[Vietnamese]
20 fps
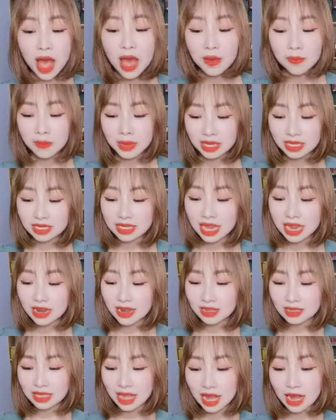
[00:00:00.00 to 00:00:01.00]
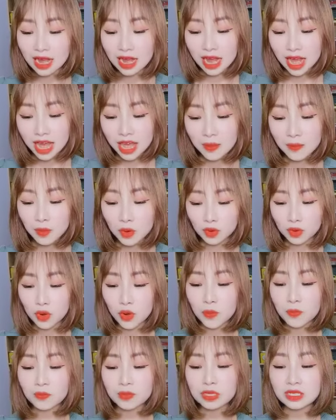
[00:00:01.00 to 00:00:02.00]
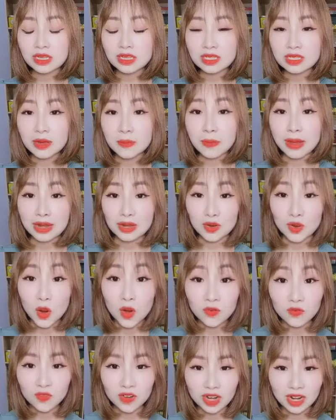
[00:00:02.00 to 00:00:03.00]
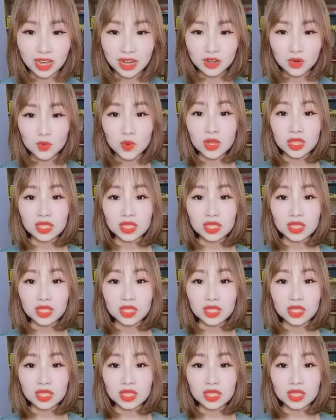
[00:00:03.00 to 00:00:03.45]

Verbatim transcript: mình sẽ được tặng ngay một hộp sữa rửa mặt Gold Plus của